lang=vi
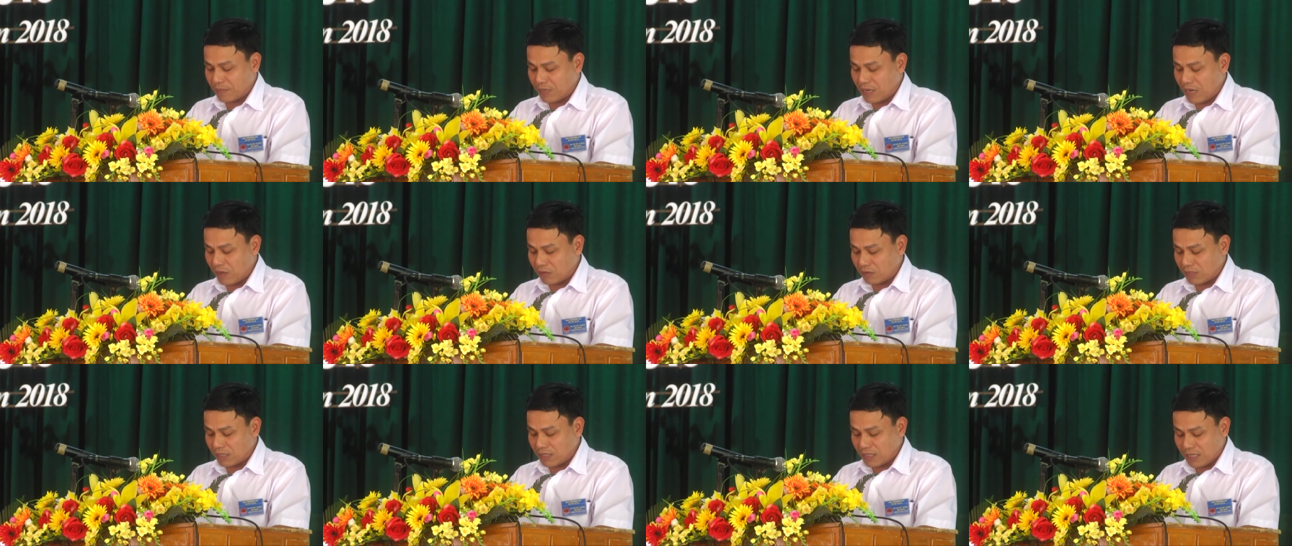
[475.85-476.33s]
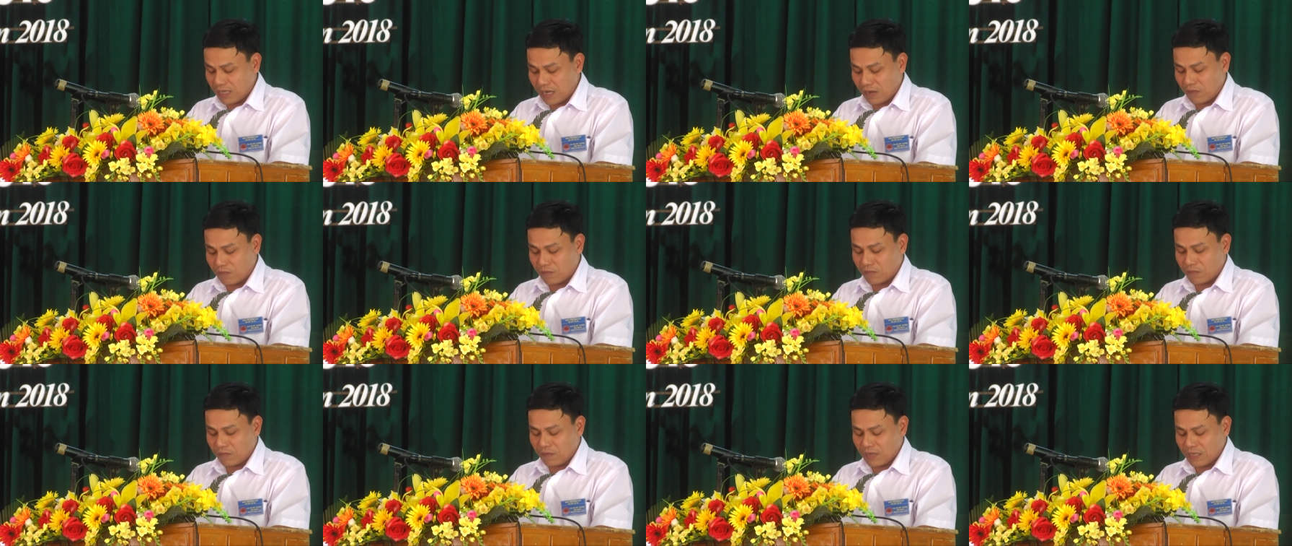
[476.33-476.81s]
đầu tư
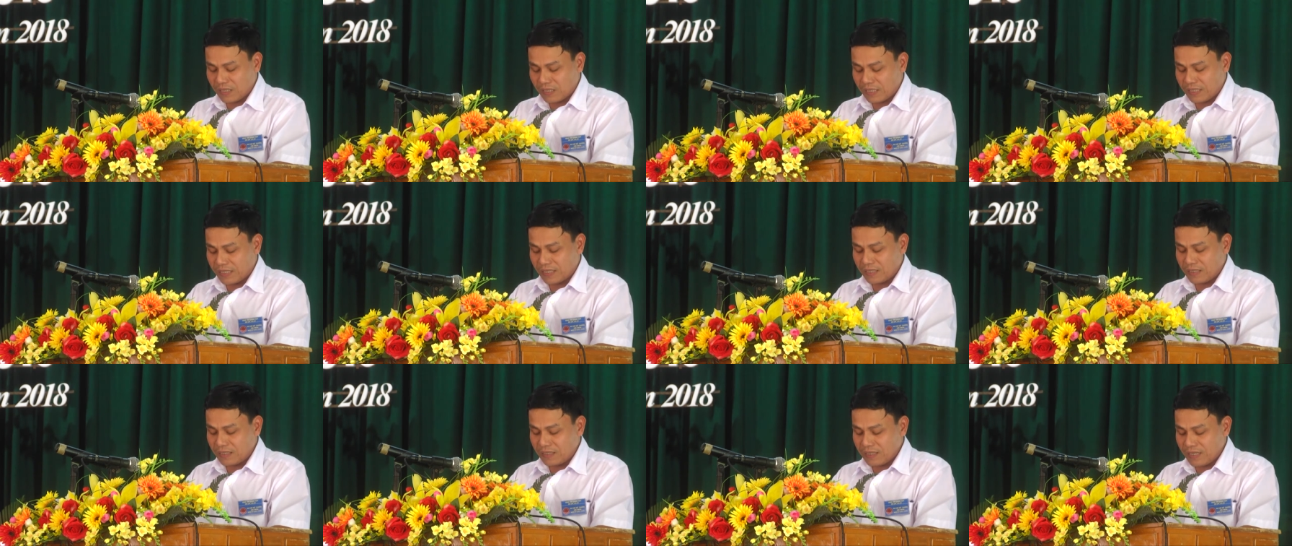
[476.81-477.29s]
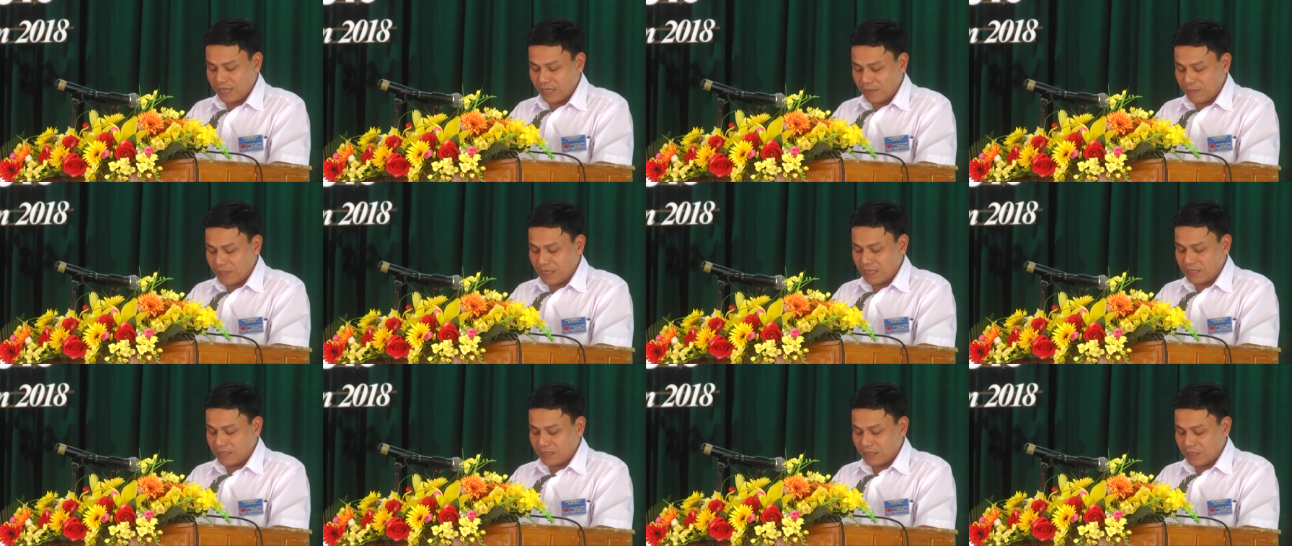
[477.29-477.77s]
trồng phát triển chế
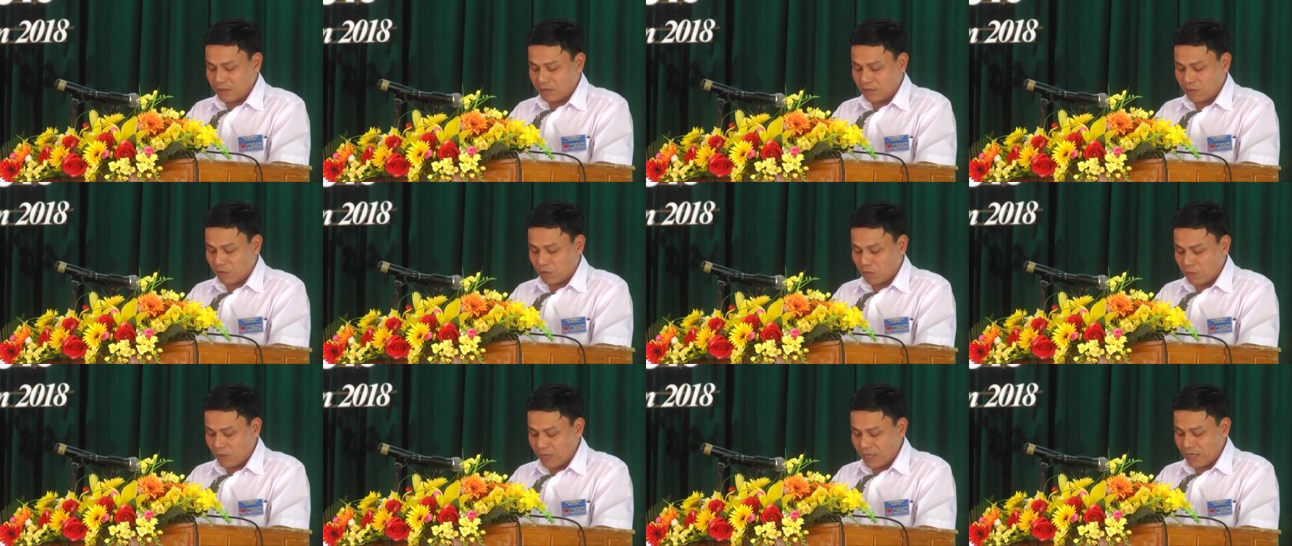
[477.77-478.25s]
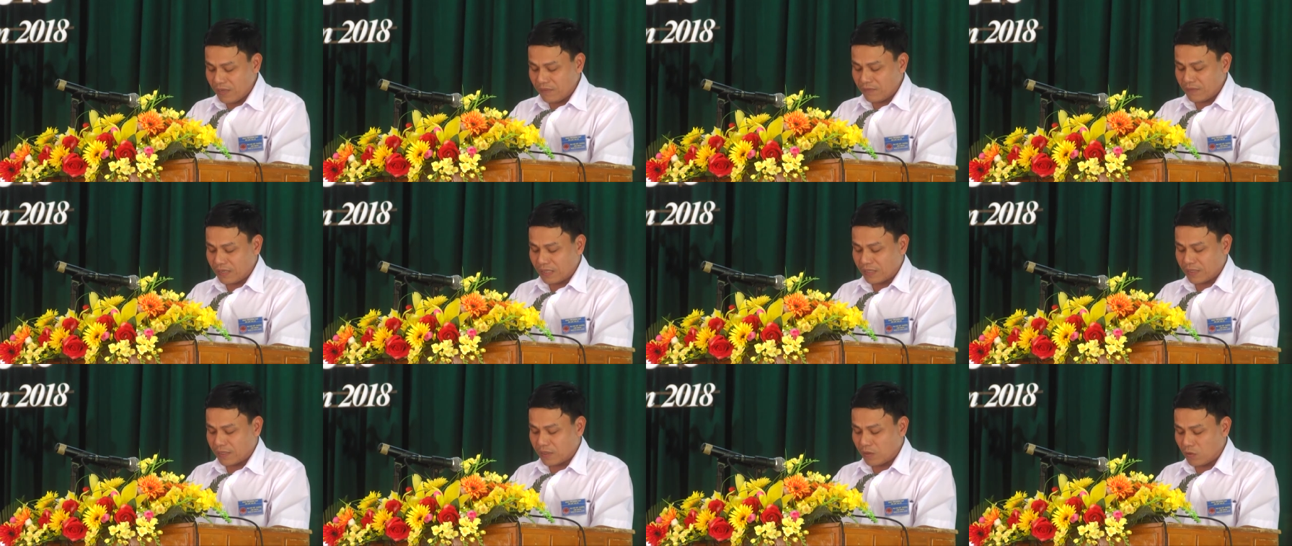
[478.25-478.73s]
biến tiêu thụ quế và